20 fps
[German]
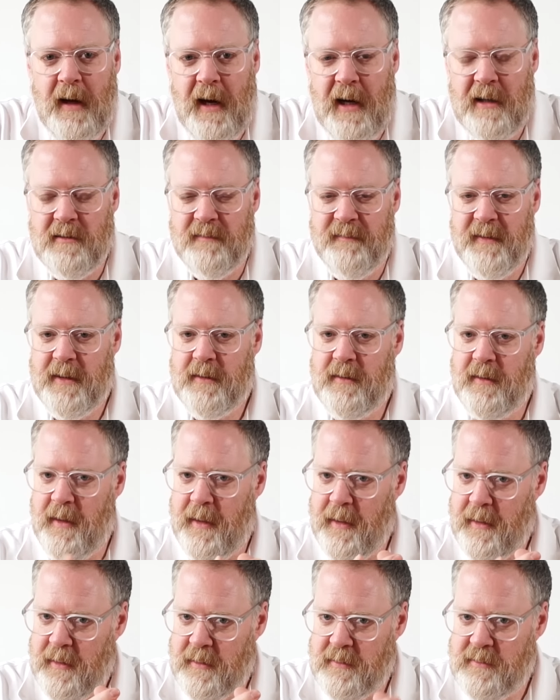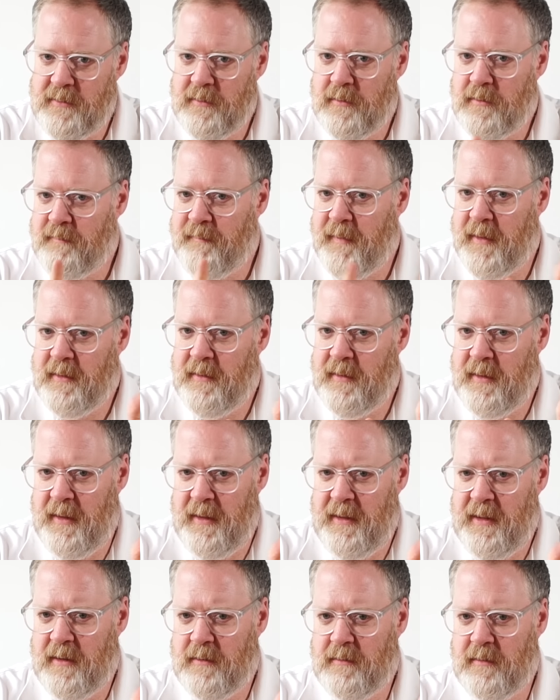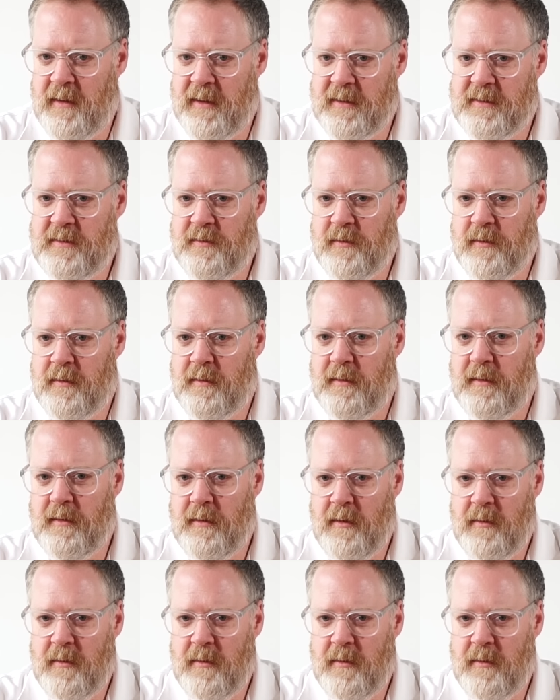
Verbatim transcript: Also wir hatten Erektion, wir hatten die Ejakulation.